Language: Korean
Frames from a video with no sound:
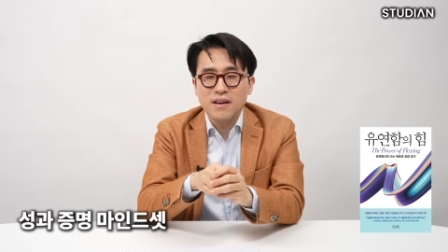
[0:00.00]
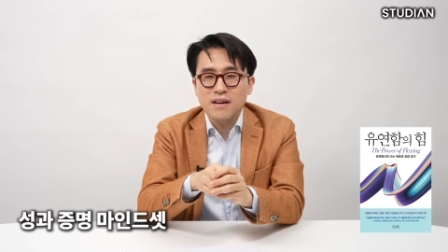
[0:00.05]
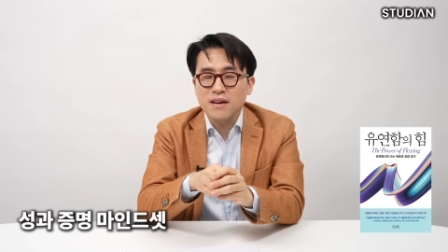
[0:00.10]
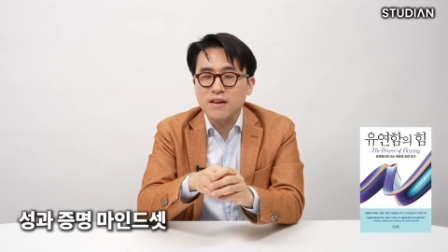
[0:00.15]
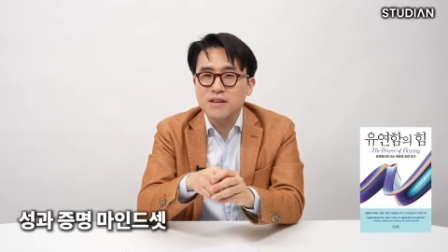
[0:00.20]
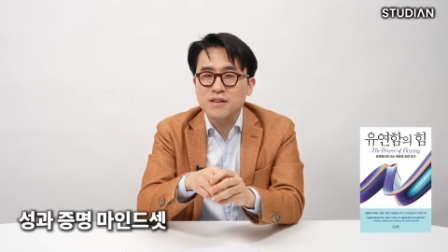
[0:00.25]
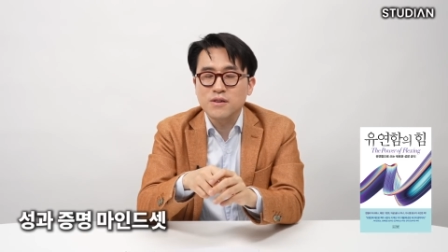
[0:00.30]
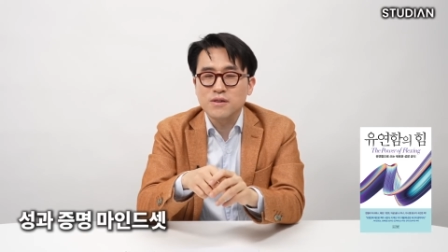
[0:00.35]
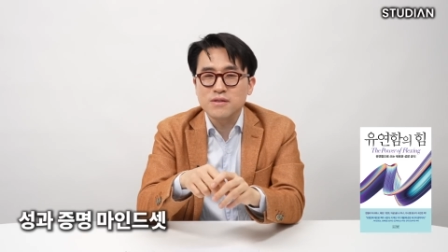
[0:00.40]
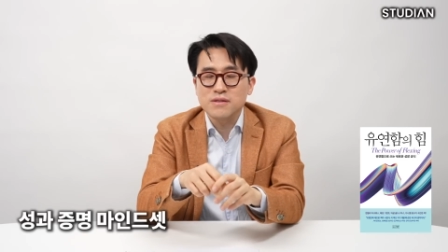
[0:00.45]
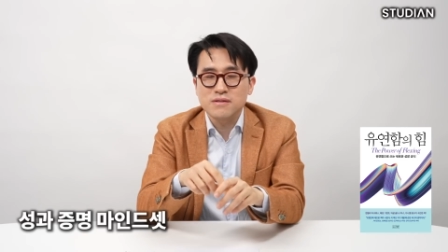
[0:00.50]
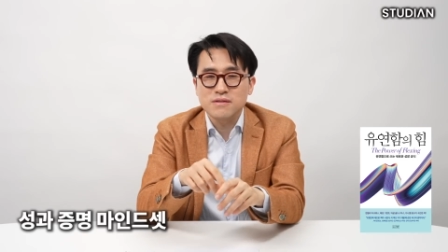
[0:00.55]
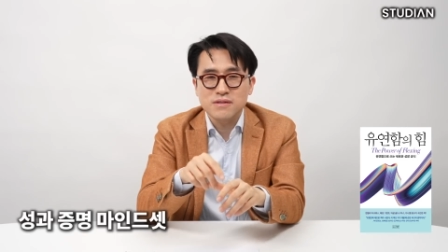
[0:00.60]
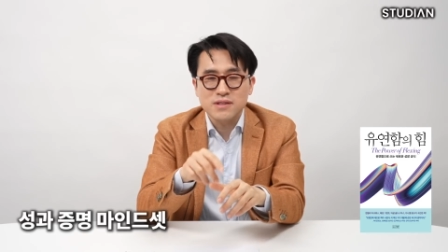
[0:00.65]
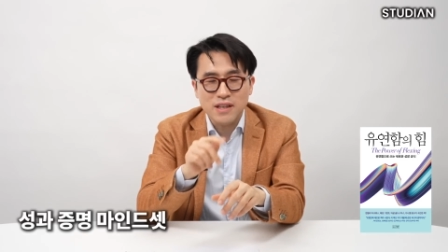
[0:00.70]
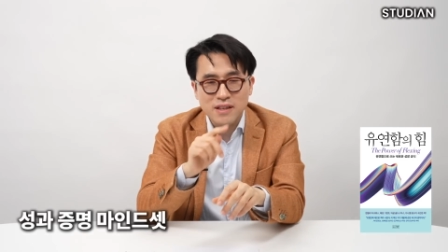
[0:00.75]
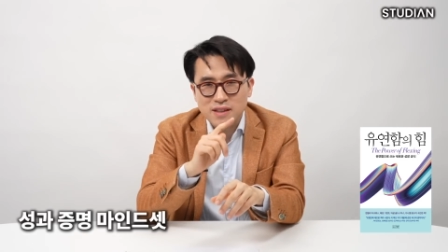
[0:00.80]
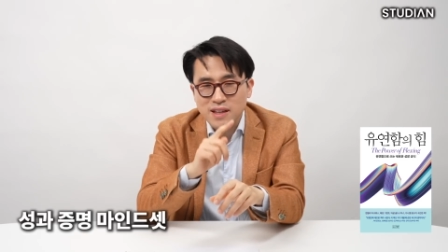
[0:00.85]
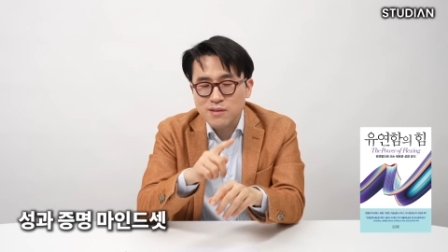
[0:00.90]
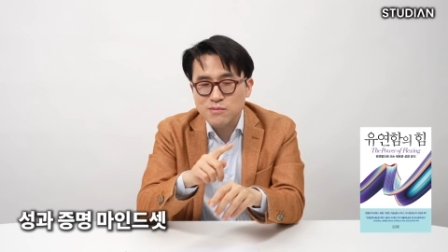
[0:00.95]
어, 이거는
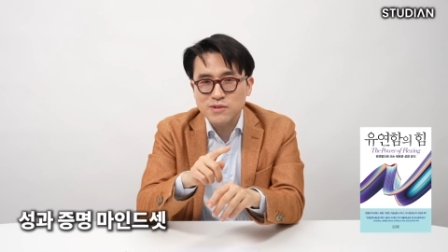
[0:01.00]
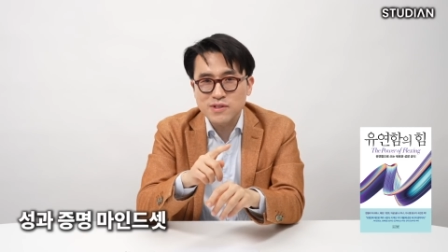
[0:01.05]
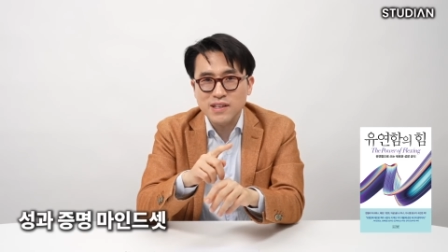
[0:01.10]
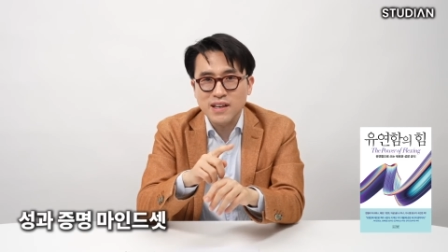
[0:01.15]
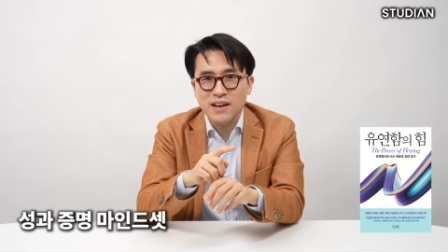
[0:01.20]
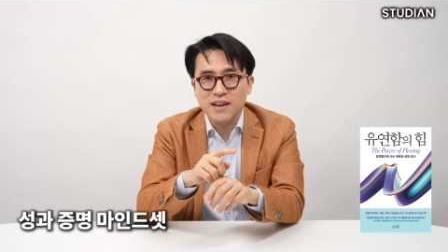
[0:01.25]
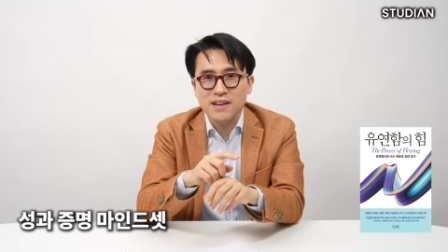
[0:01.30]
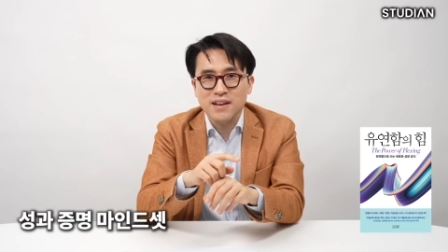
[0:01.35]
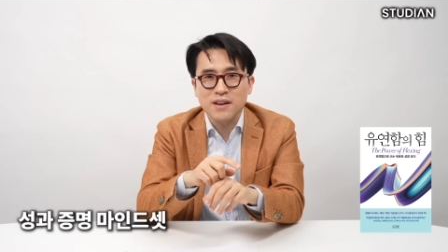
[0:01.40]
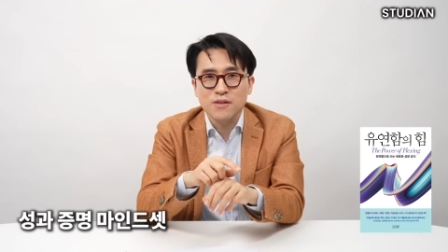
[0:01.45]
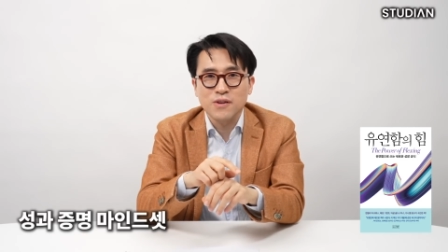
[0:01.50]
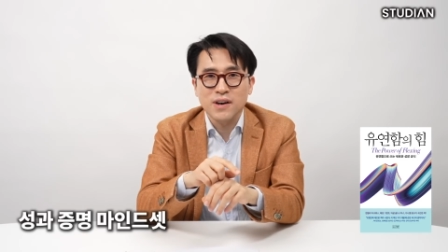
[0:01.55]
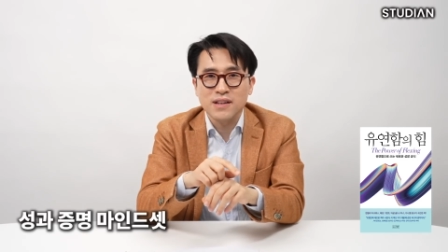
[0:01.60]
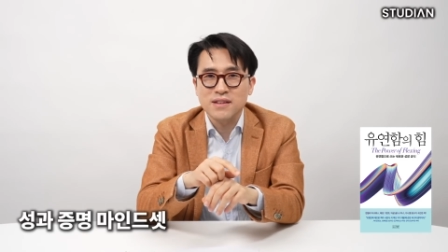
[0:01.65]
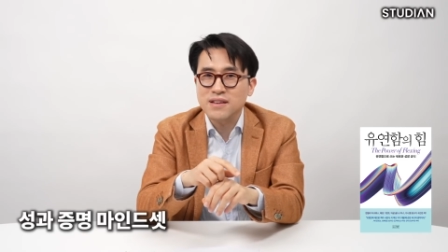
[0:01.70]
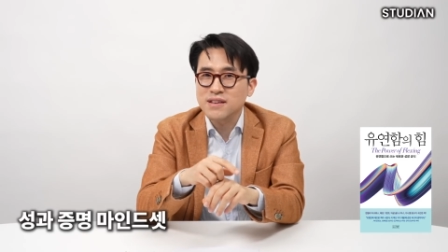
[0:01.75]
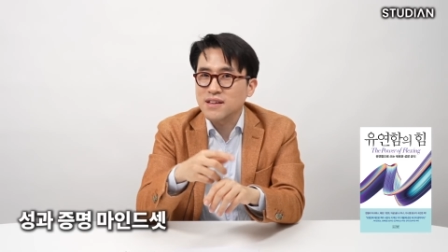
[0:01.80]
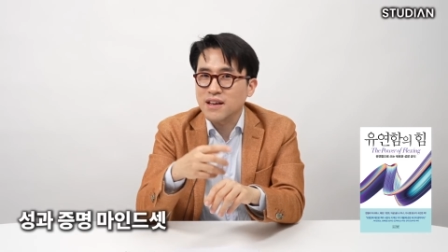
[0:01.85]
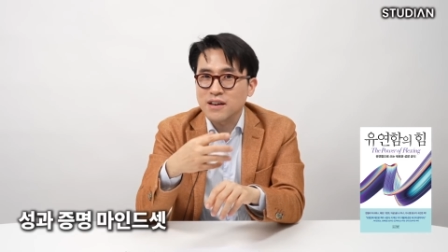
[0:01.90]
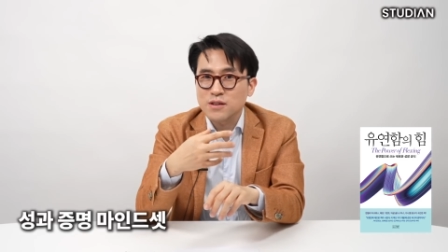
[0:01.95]
제 때문이야 라고
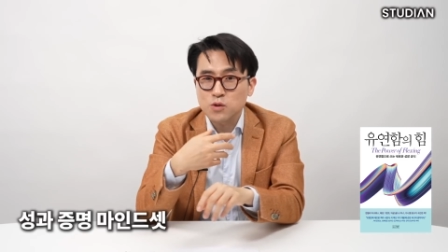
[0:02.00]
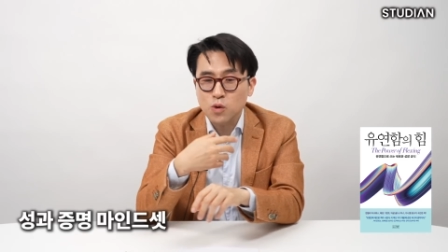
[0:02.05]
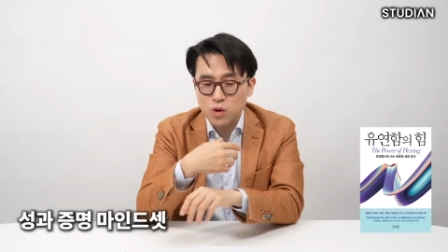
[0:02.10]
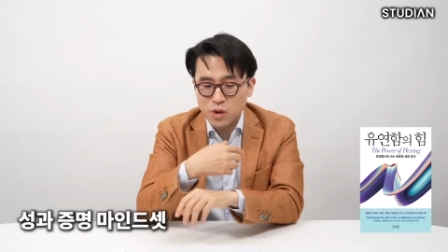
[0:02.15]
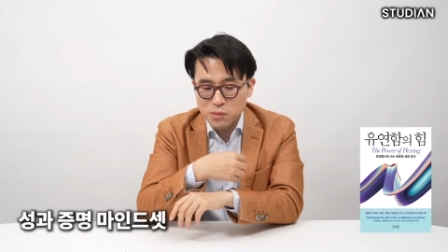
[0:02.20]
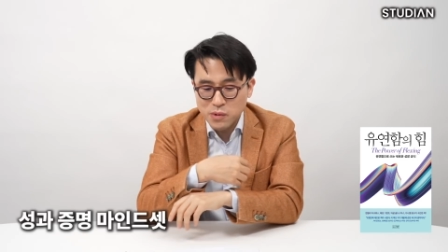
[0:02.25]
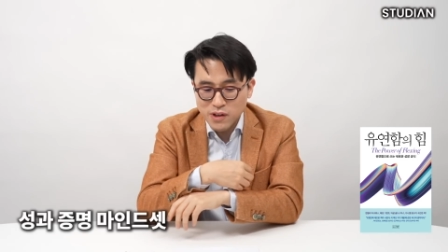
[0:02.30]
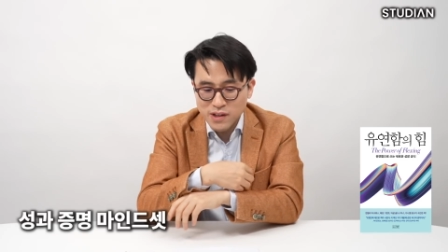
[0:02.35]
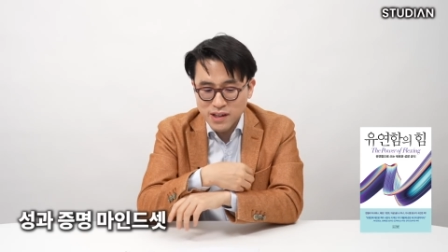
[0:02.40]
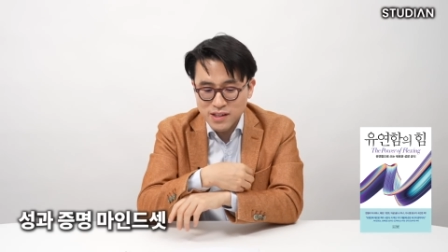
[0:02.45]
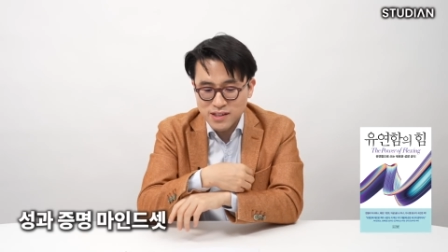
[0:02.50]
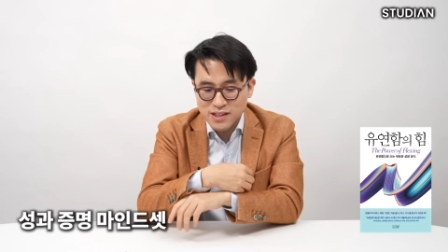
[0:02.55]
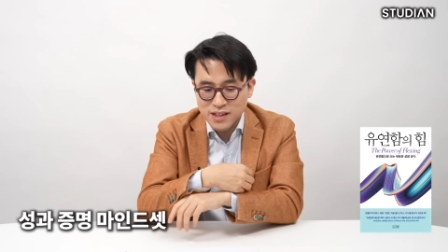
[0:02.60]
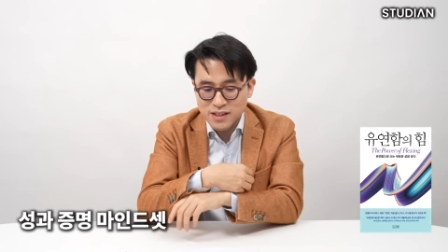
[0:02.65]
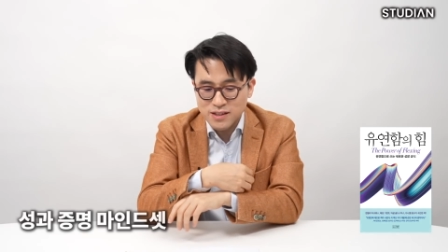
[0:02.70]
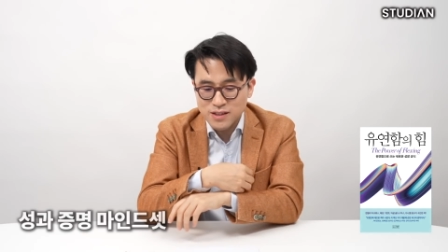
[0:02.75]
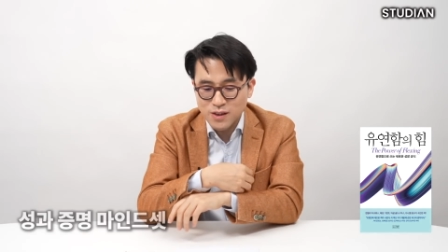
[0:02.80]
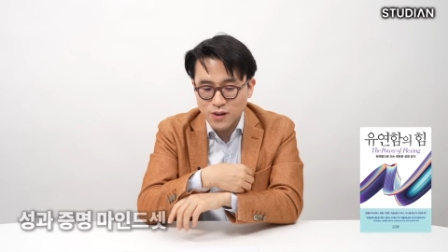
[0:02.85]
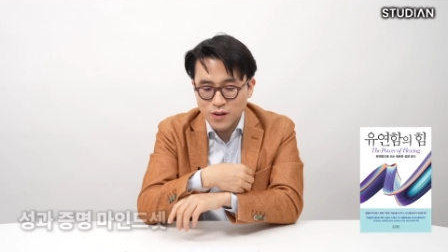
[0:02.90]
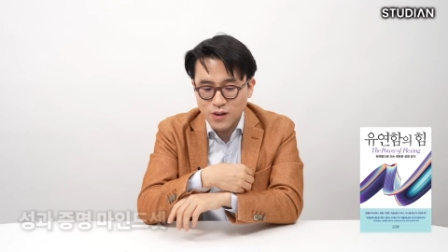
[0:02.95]
하는 게 내가 속이
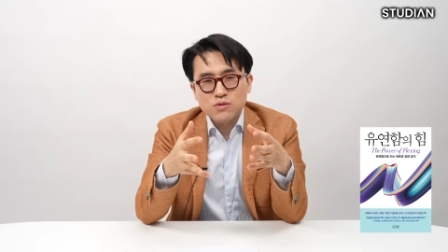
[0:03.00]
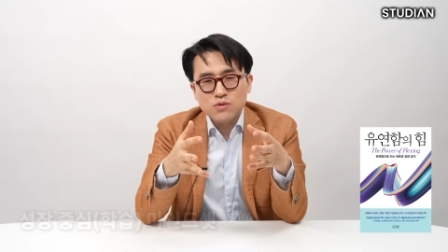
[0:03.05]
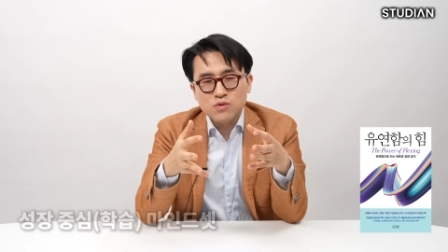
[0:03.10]
편해지겠죠.